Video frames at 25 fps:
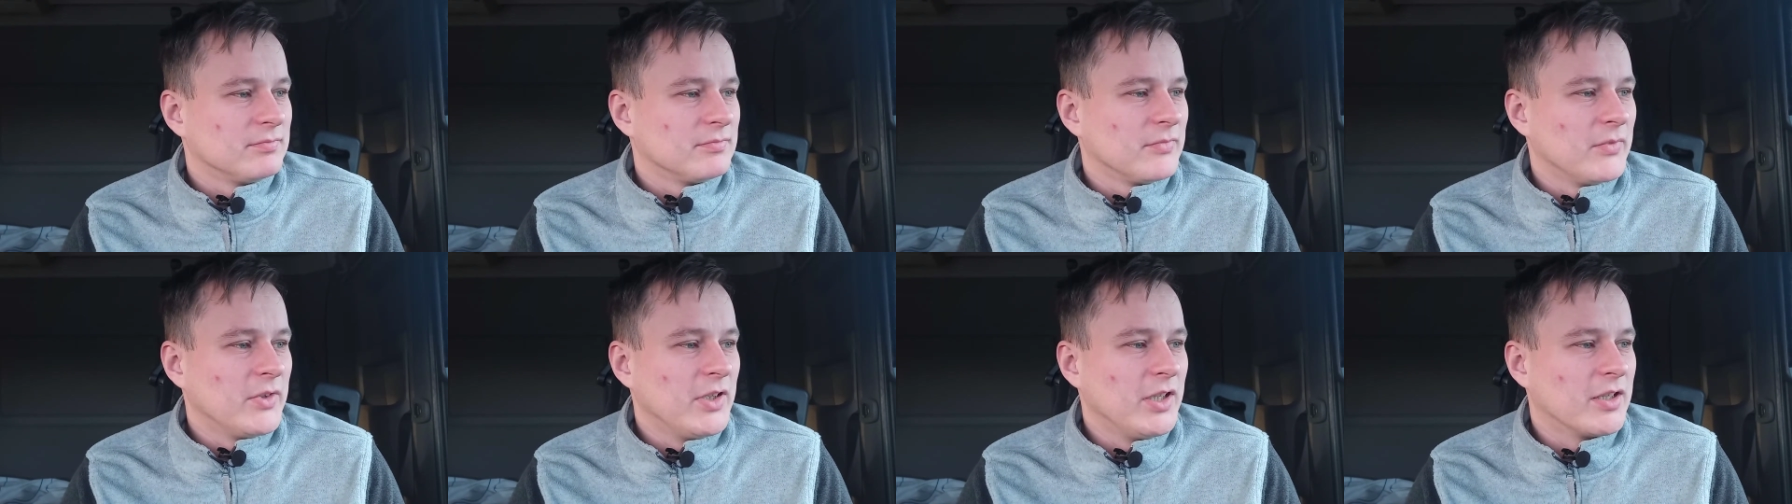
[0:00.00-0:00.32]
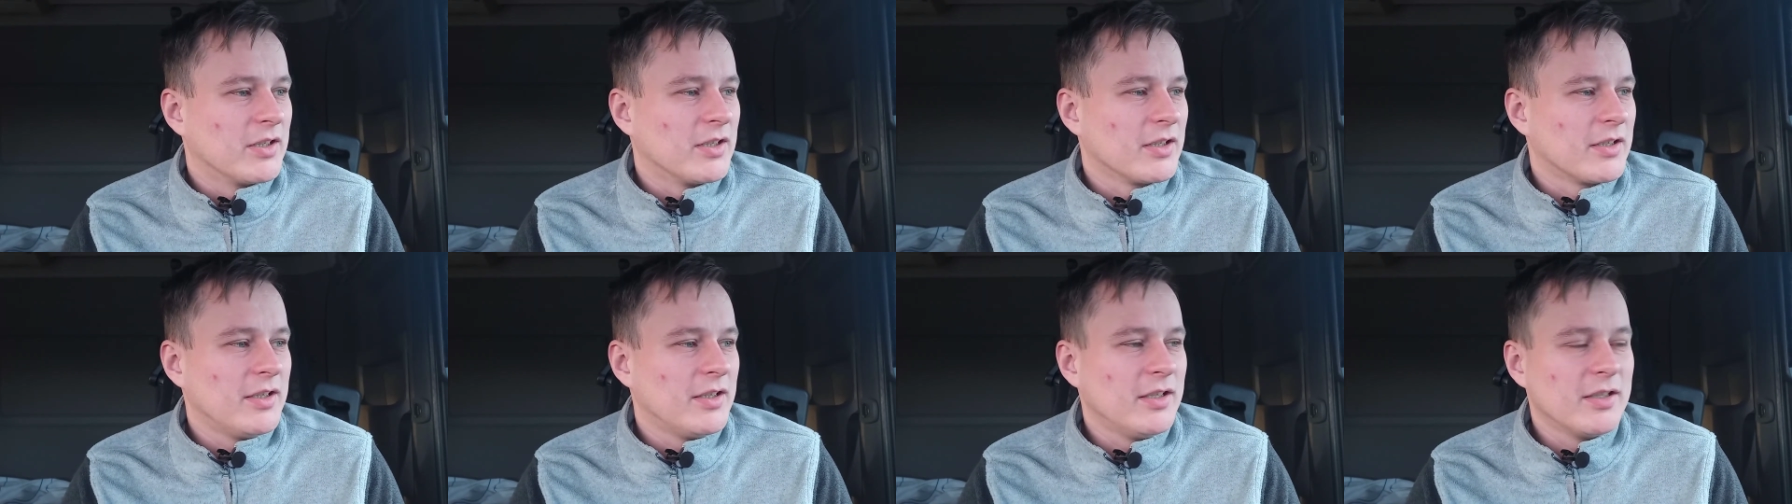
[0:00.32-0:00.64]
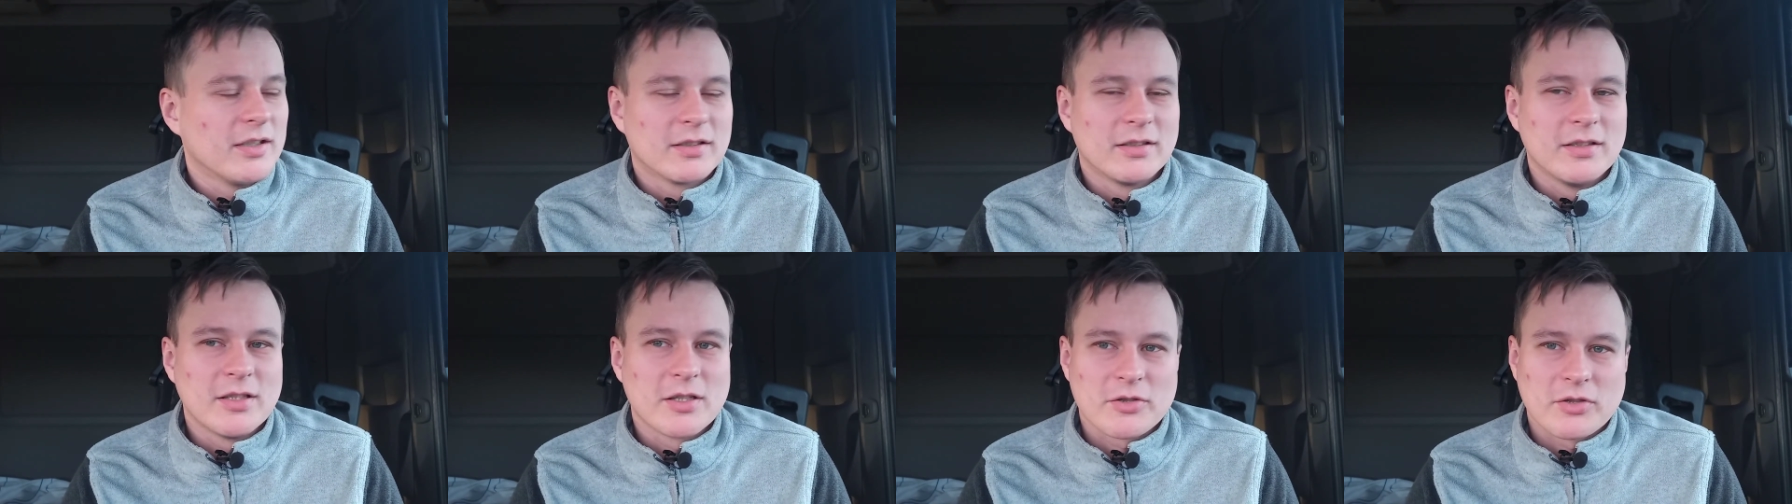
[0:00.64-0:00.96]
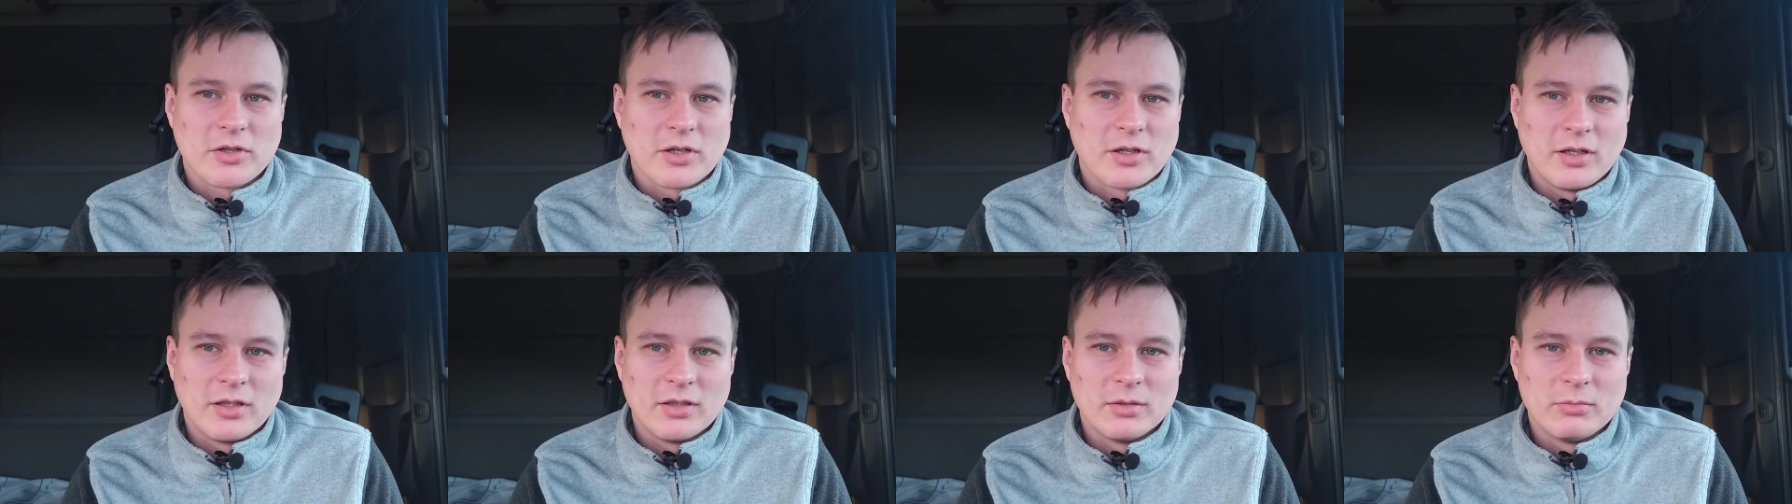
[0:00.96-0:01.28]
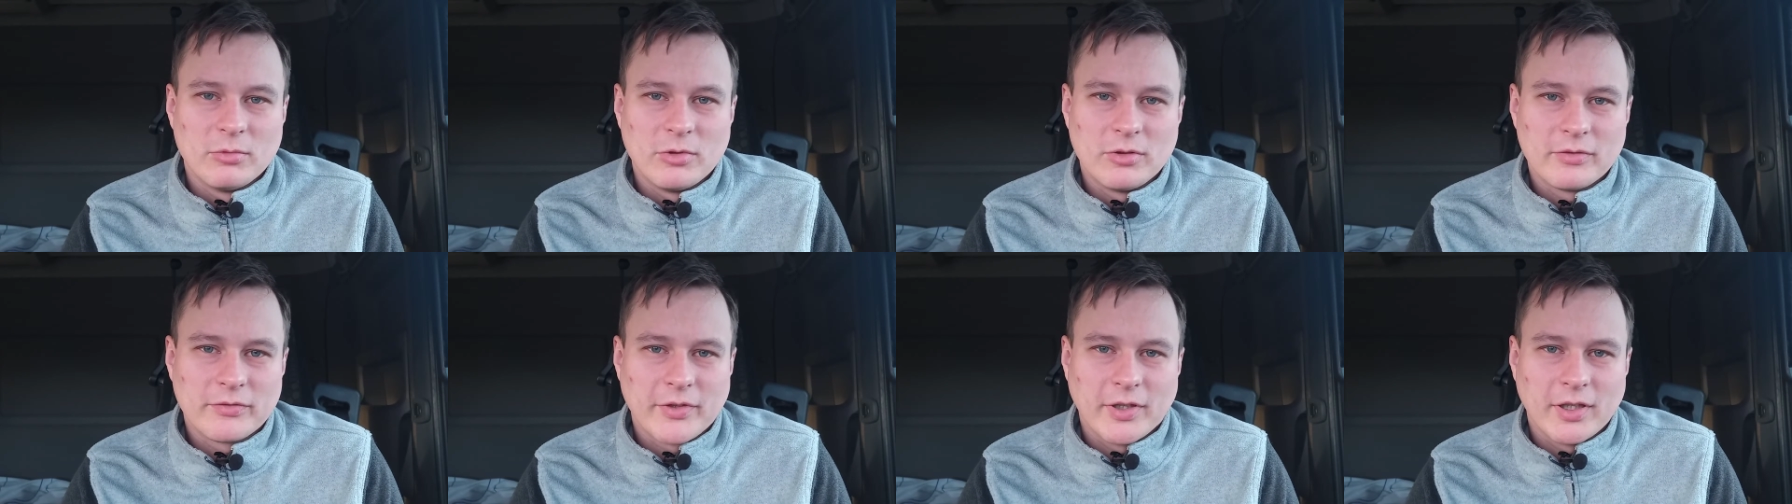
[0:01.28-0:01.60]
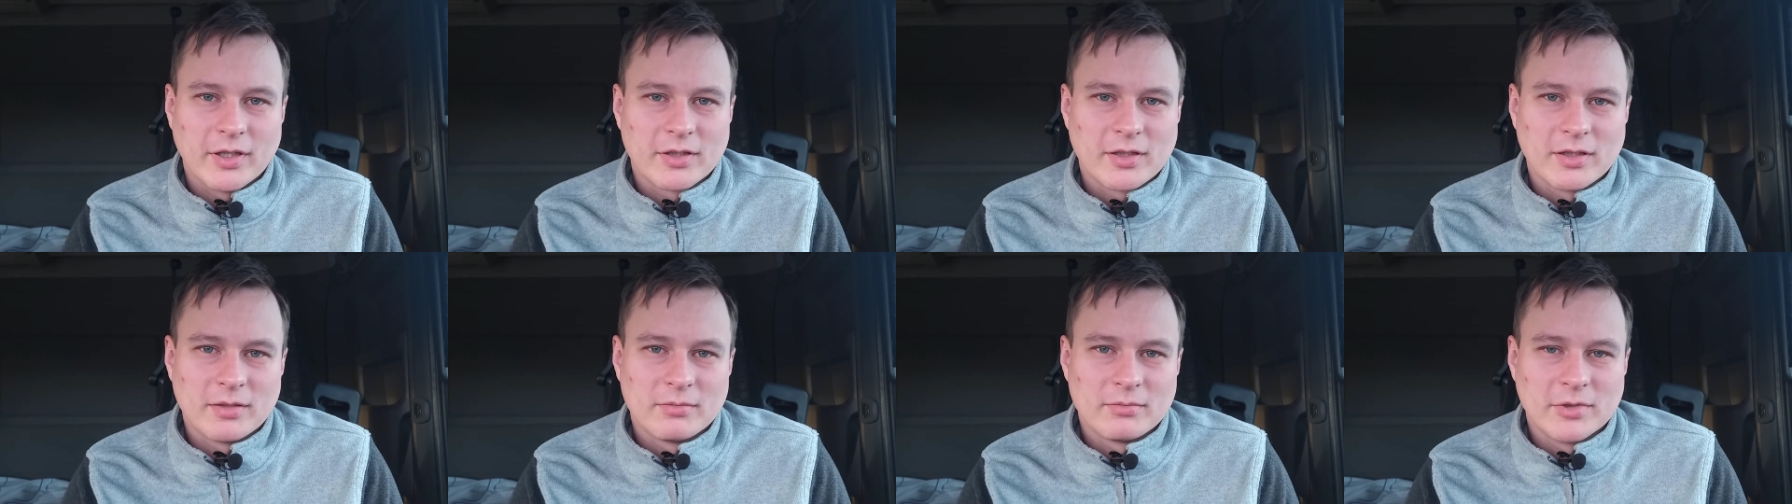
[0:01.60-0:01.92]
Никаких даже холмов
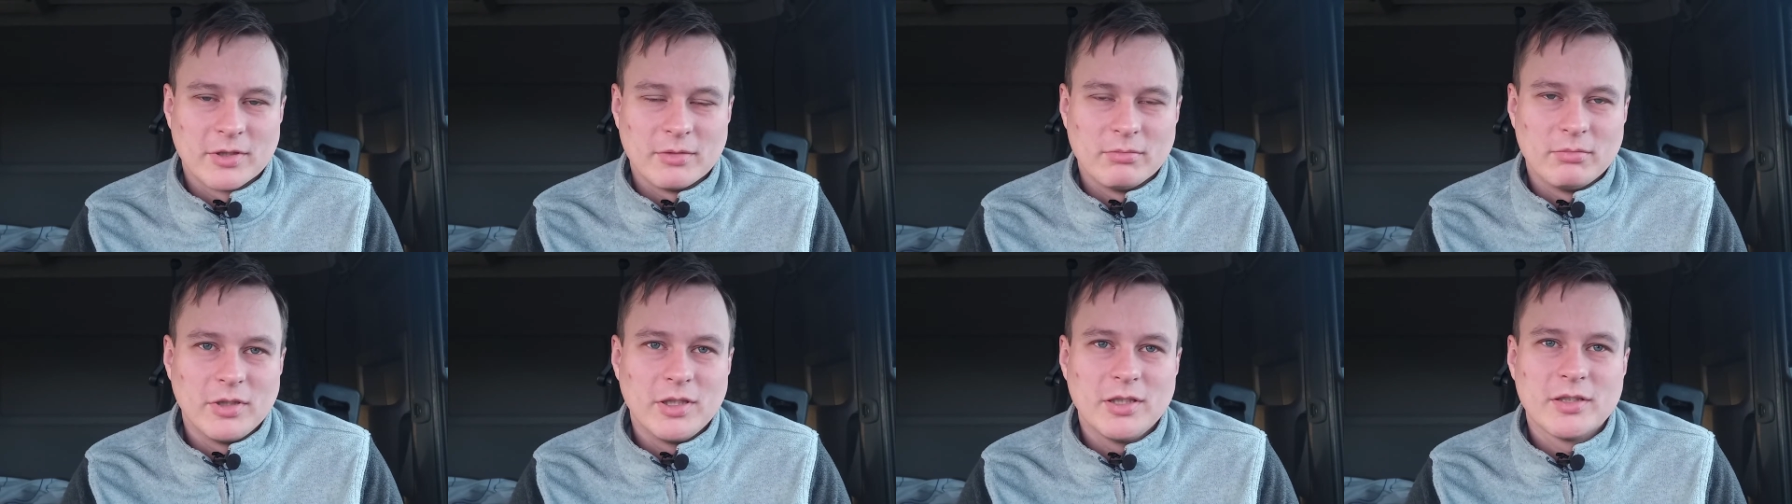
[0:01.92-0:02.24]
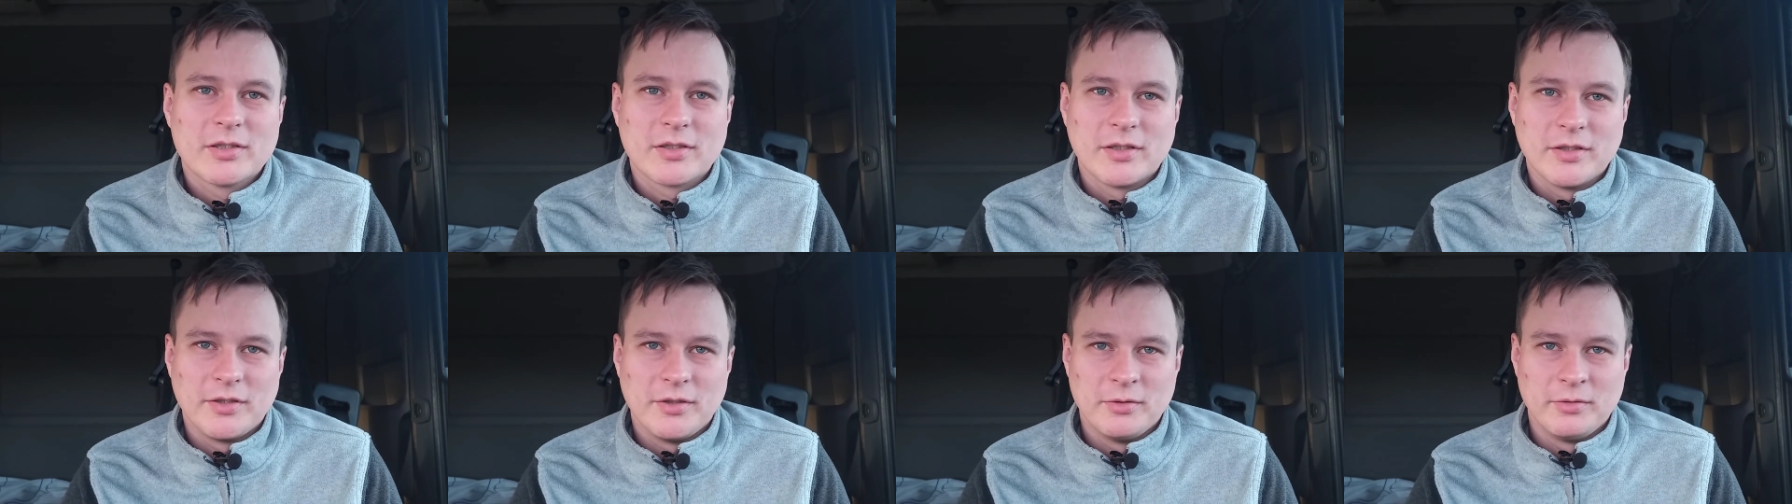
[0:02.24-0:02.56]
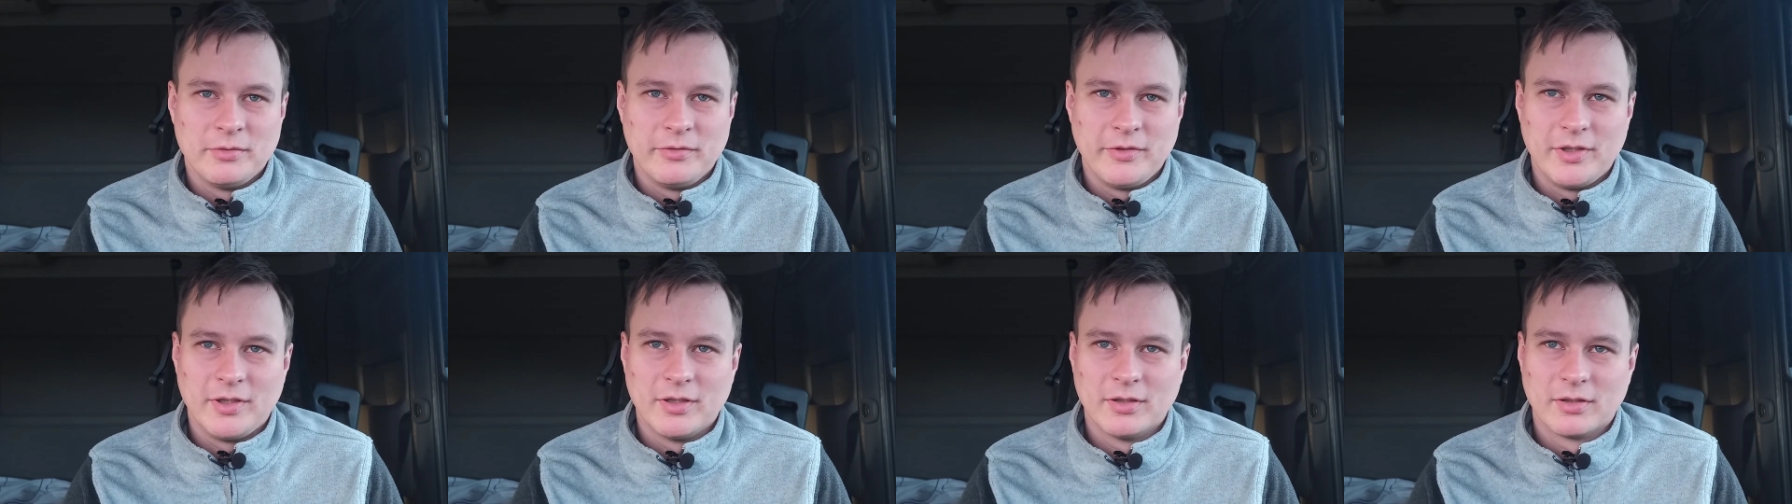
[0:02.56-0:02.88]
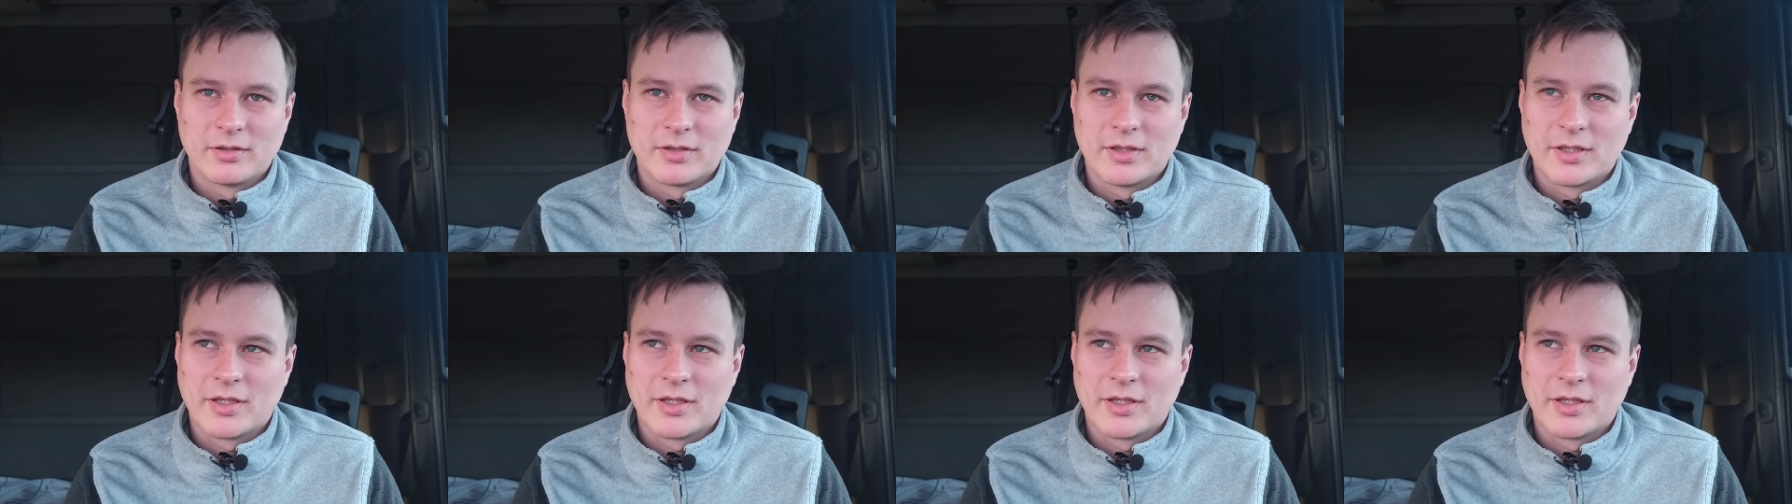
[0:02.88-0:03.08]
я там и близко не увидел,